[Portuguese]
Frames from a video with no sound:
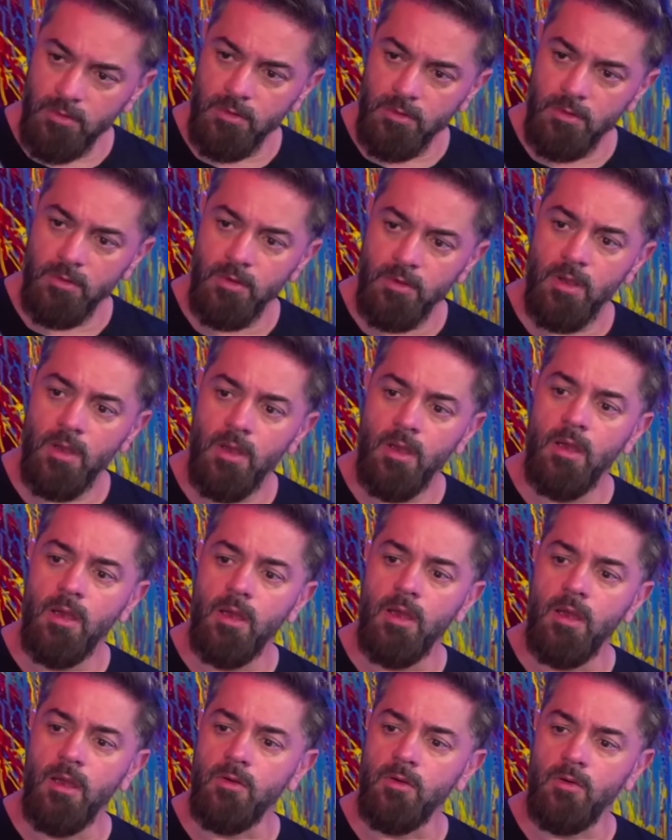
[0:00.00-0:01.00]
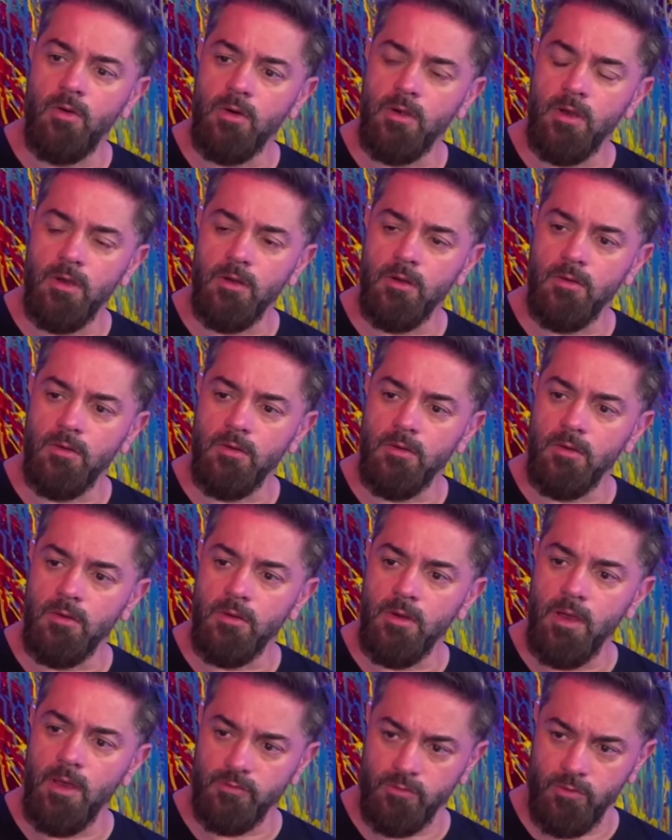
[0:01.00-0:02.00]
interessante, muito Qual? bem é? feito.
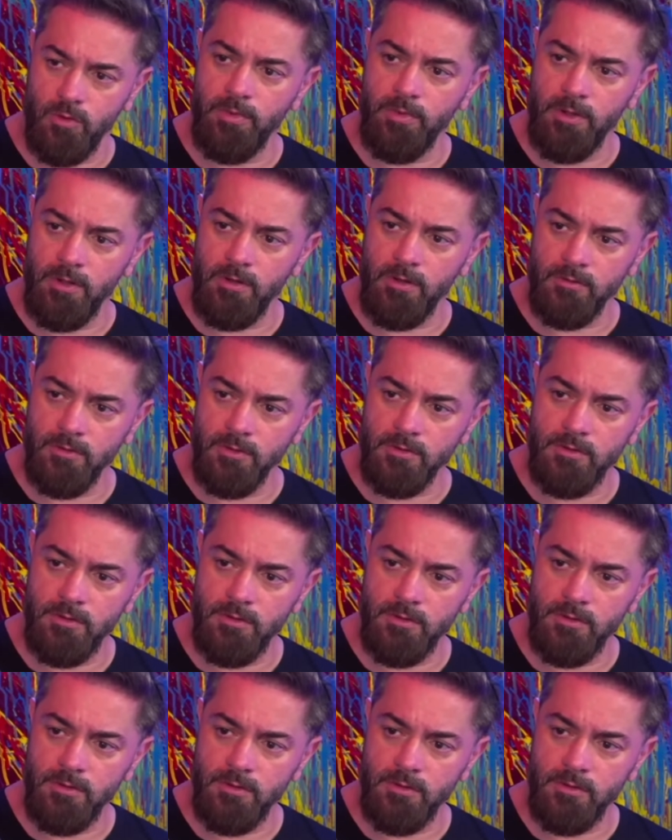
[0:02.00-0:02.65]
É Saiu agora.